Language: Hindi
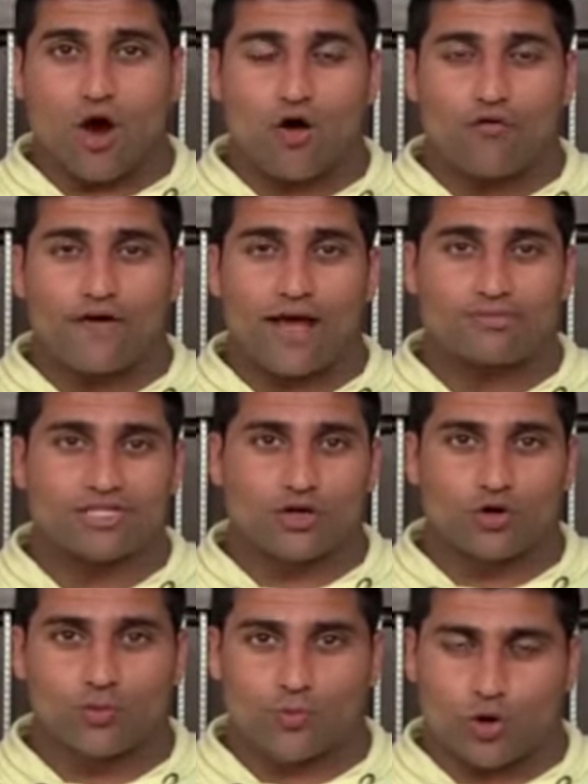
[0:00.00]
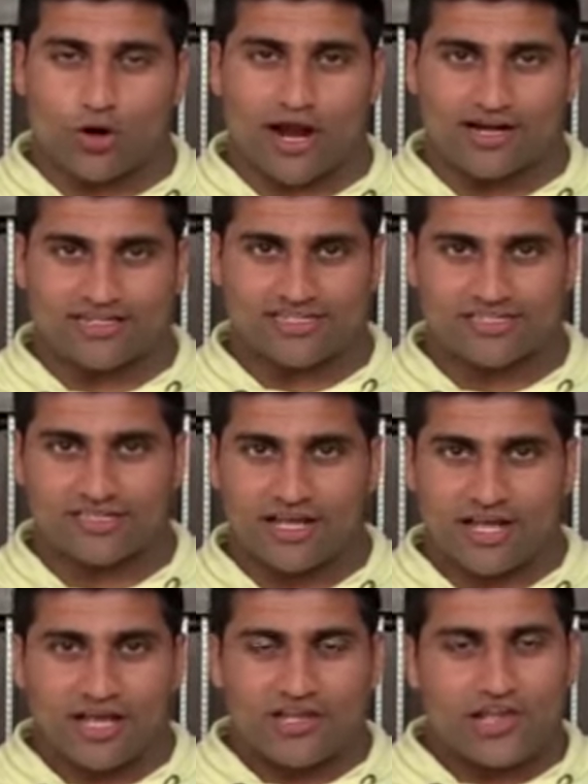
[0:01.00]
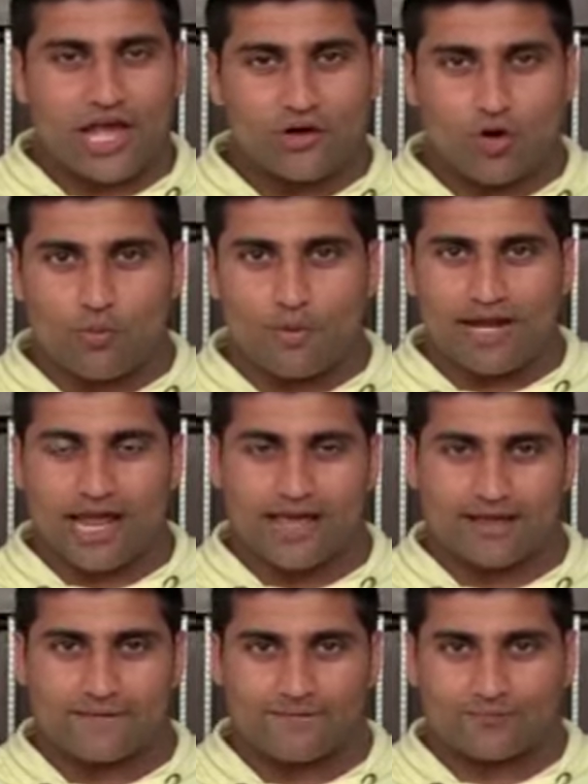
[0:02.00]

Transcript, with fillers: ऑफ एब्सोल्यूट प्रोडक्ट्स ये कॉमन है